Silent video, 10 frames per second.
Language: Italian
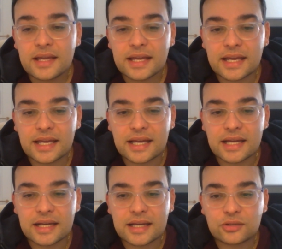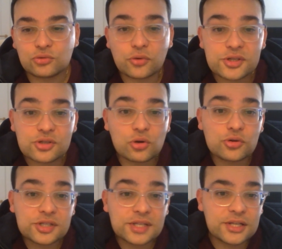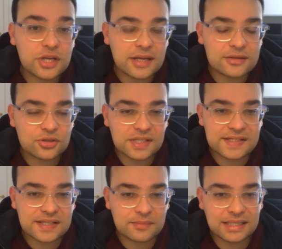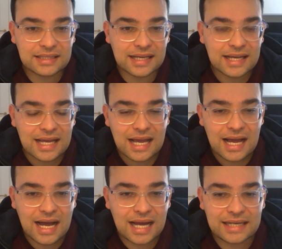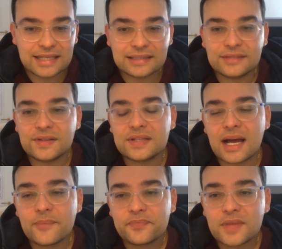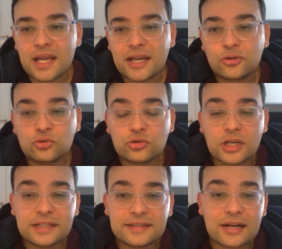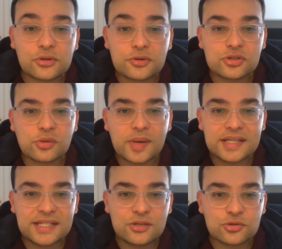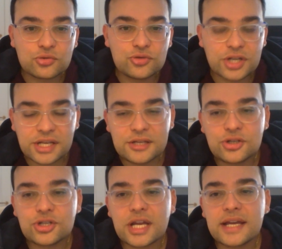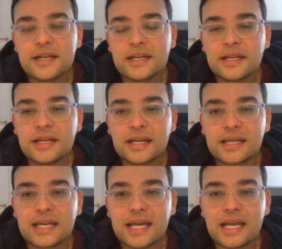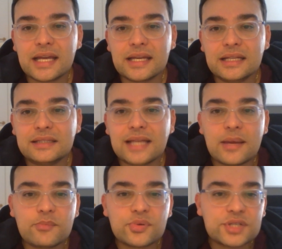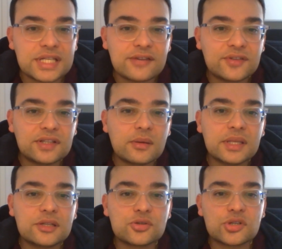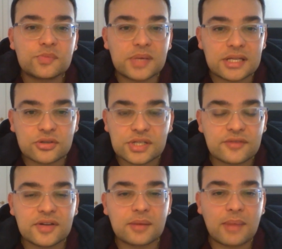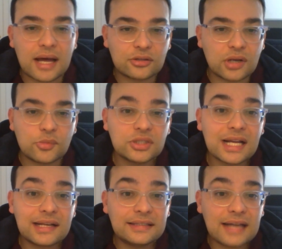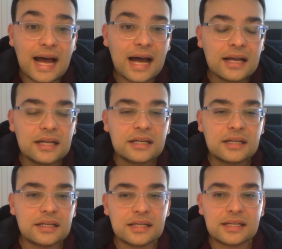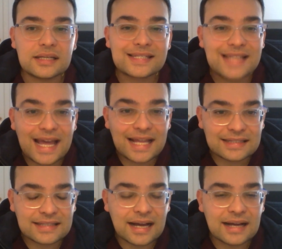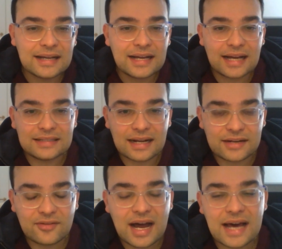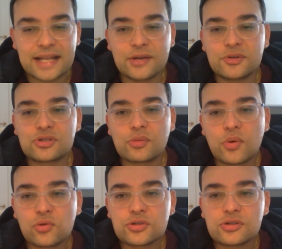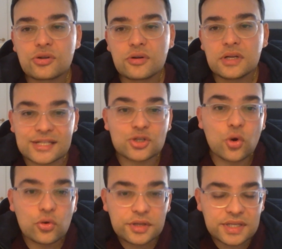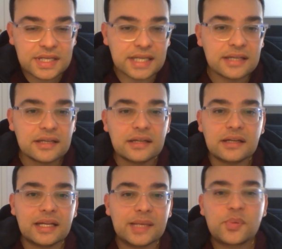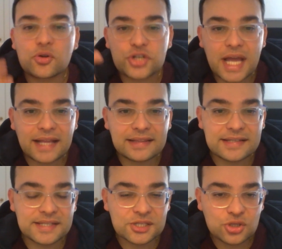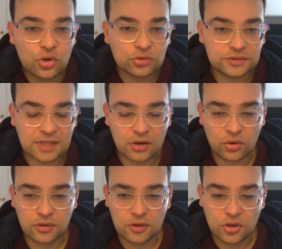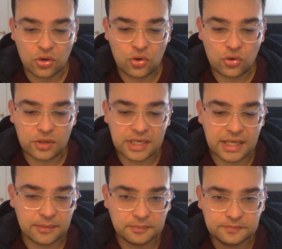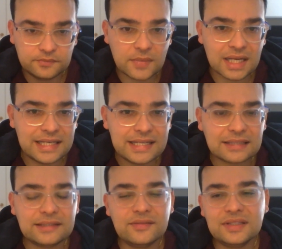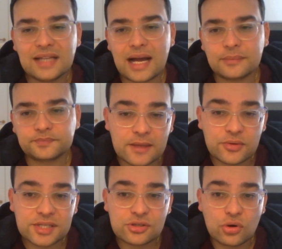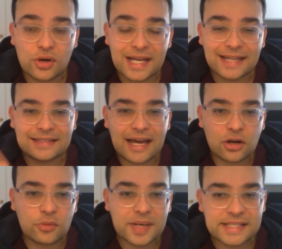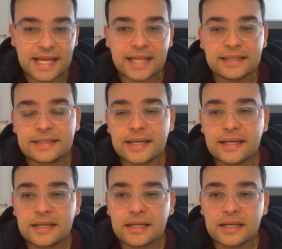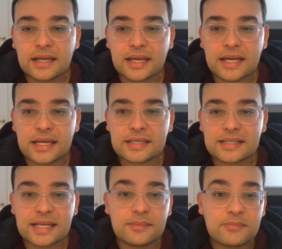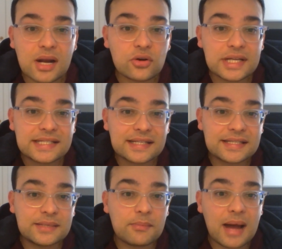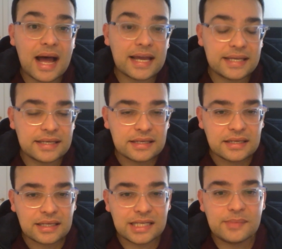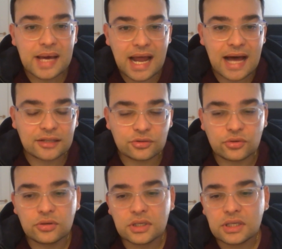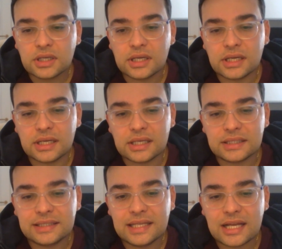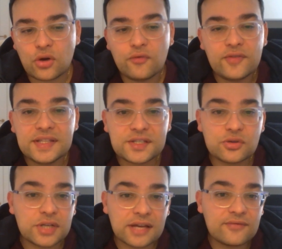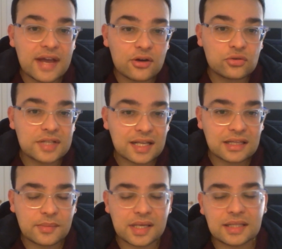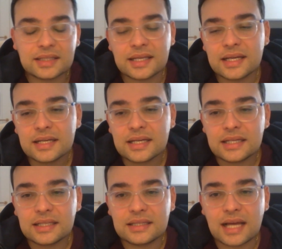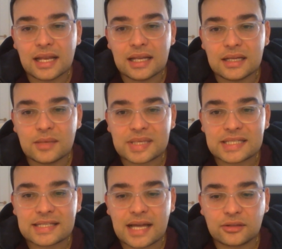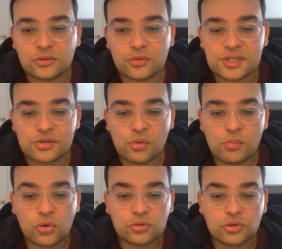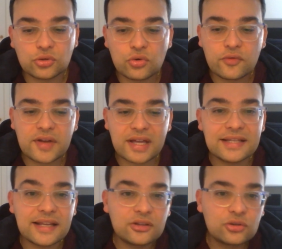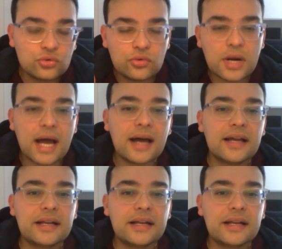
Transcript: eh, tutto questo lo costringe sostanzialmente all'inattività e tutto all'interno di questo paesino suggerisce che il tempo sia effettivamente sospeso, sia fermato. La modernità eh, stenta ad arrivare in questo posto, i sogni, eh, i progetti si scontrano con l'inattività di questo eterno presente che sembra non essersi mai liberato eh, delle convenzioni che vengono direttamente dal passato. Questo è un mondo dove addirittura